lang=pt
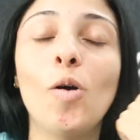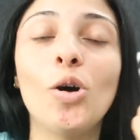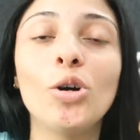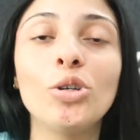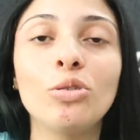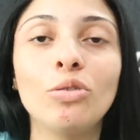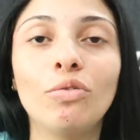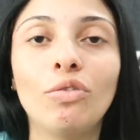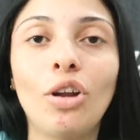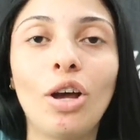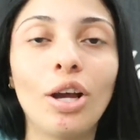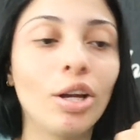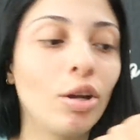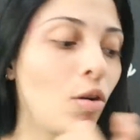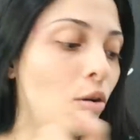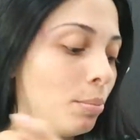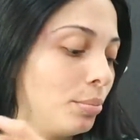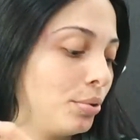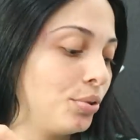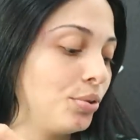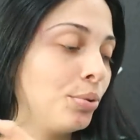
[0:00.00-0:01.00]
Hoje o vlog
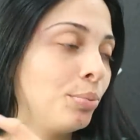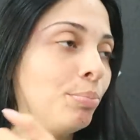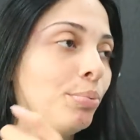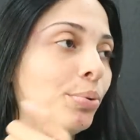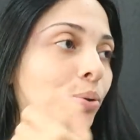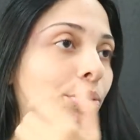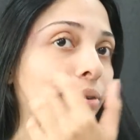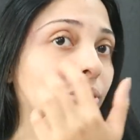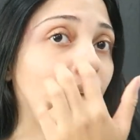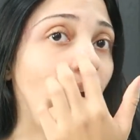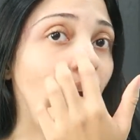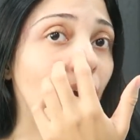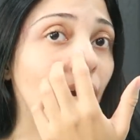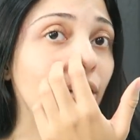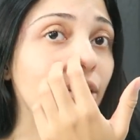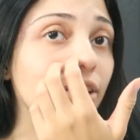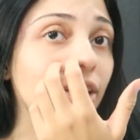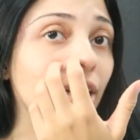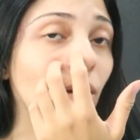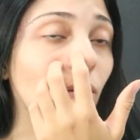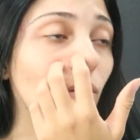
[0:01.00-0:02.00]
começou um pouco tarde,